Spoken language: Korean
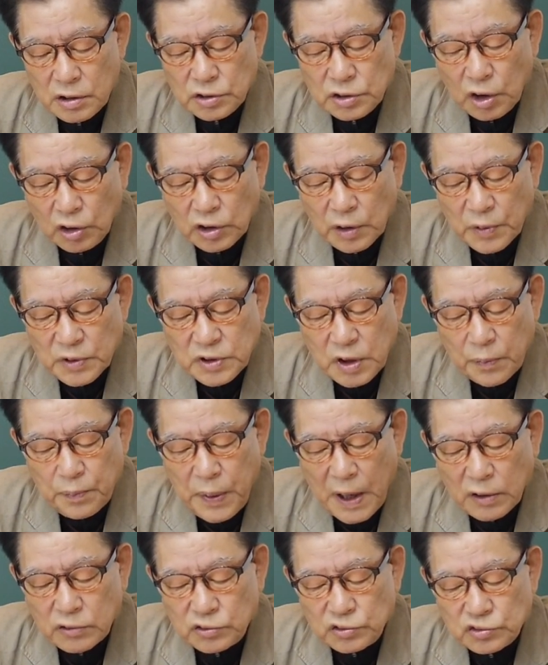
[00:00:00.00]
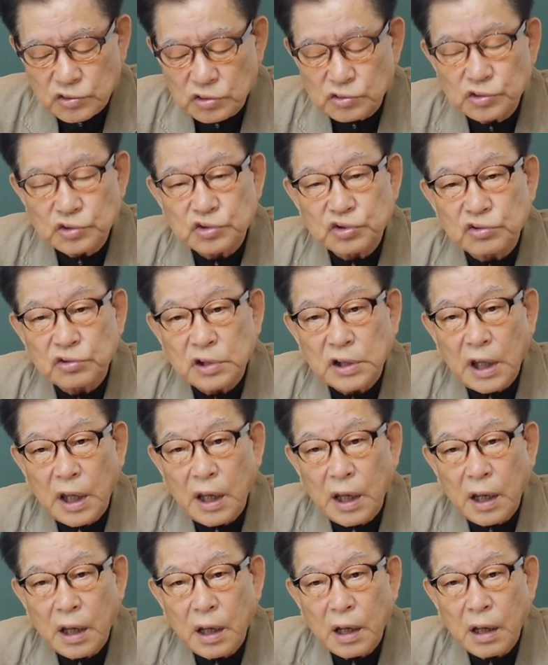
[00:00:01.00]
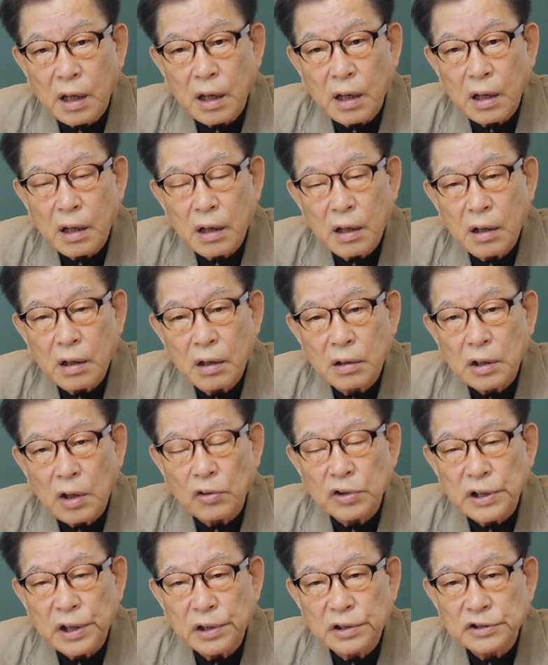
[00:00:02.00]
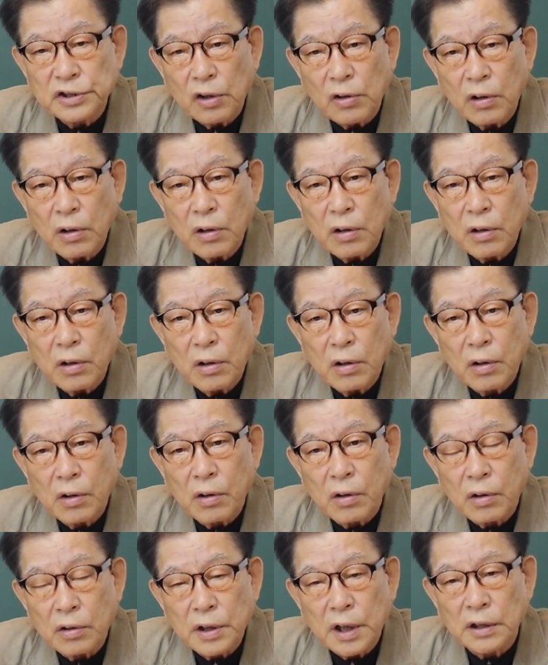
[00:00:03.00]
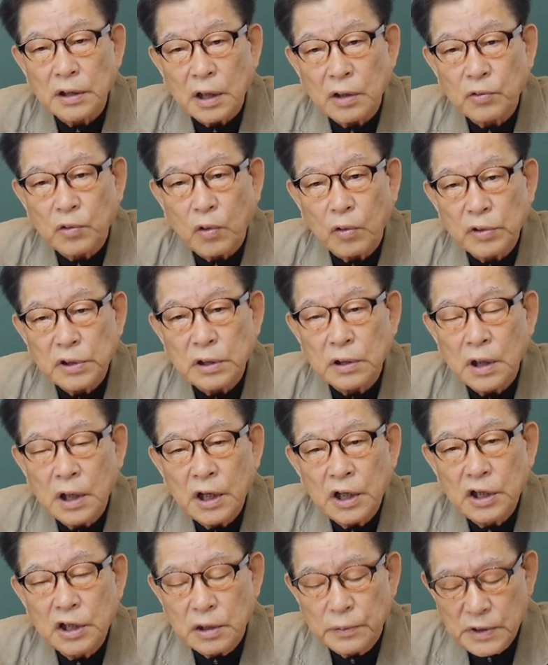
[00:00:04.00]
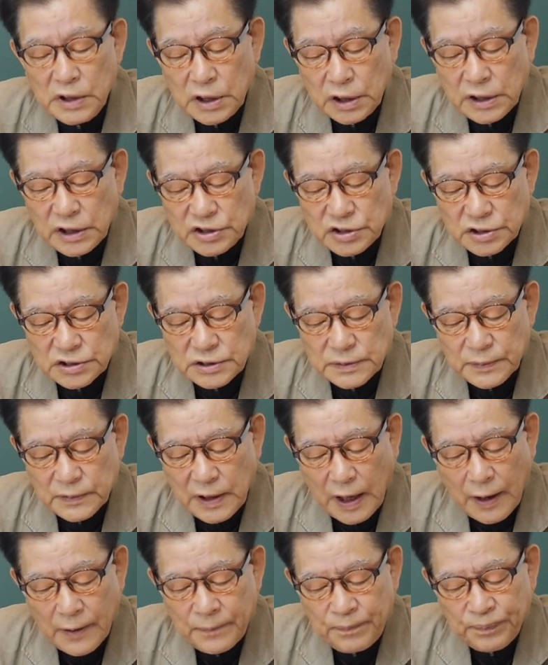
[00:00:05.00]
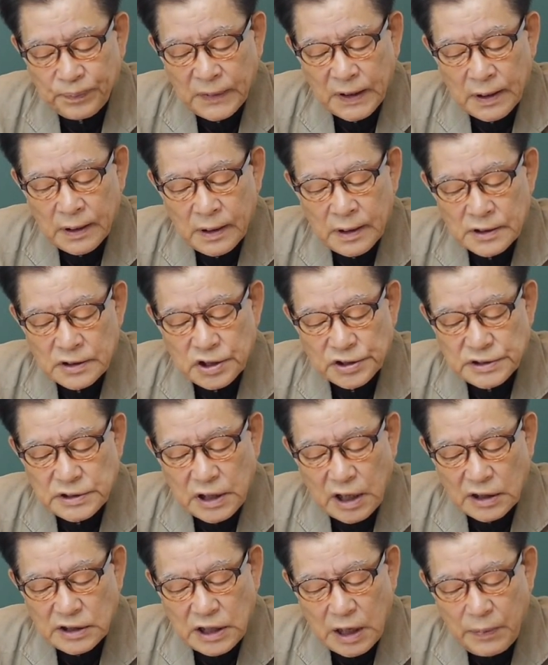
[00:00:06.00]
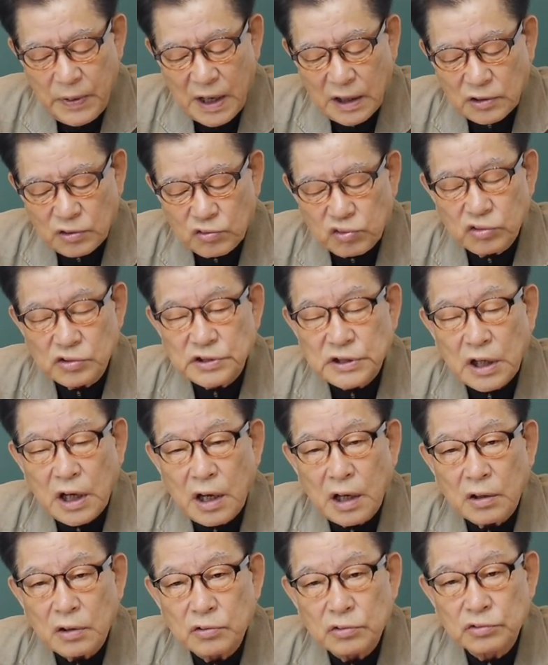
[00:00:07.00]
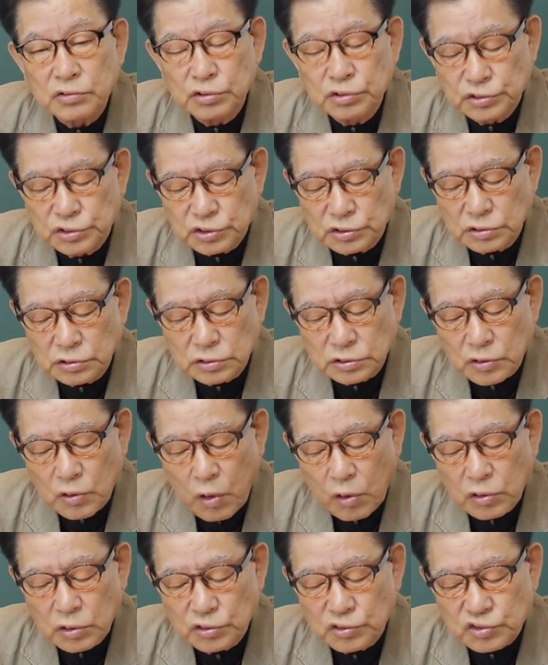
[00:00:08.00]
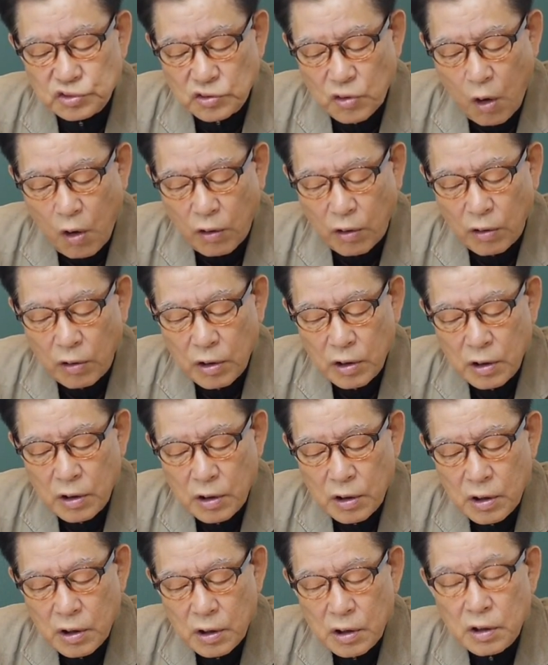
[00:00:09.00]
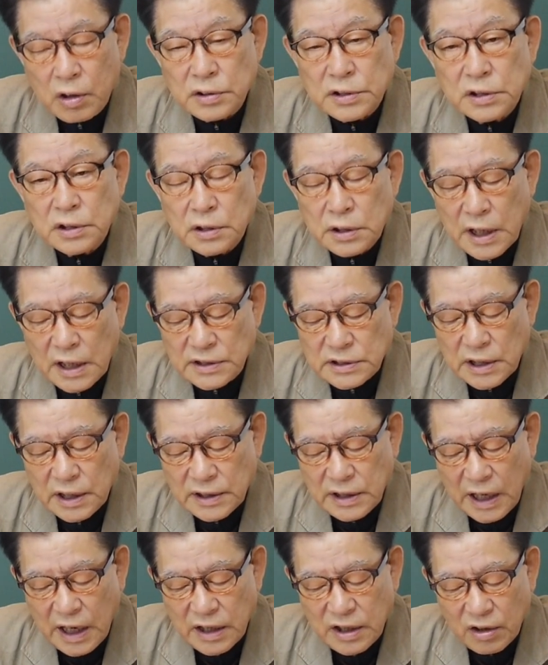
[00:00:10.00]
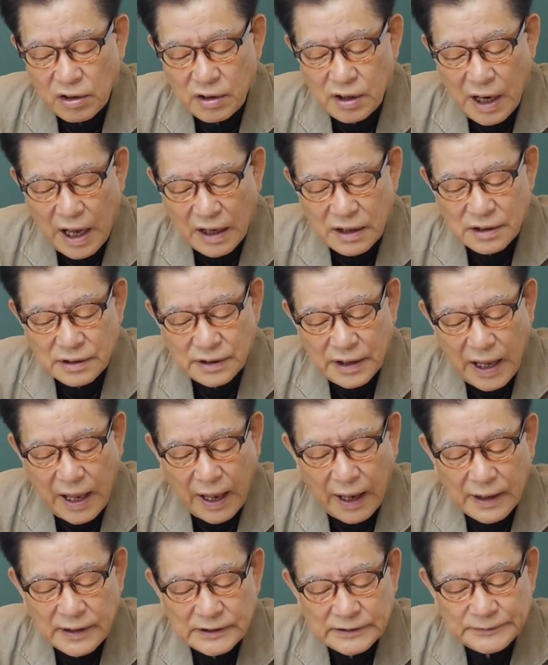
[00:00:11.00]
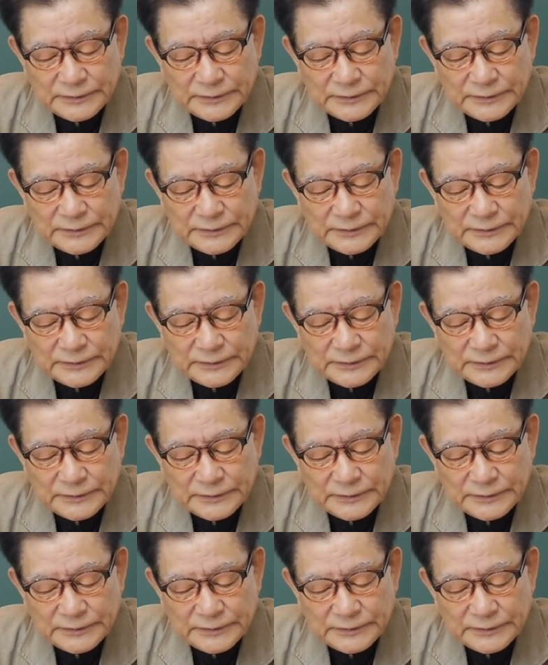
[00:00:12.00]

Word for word: 여기도 보세요. 백중숙계 나오잖아요. 그죠? 옛날은 꼭 이름을 이렇게 지었습니다. 첫째가 태백, 둘째가 우중 혹은 중옹, 셋째가 계력을 낳았는데,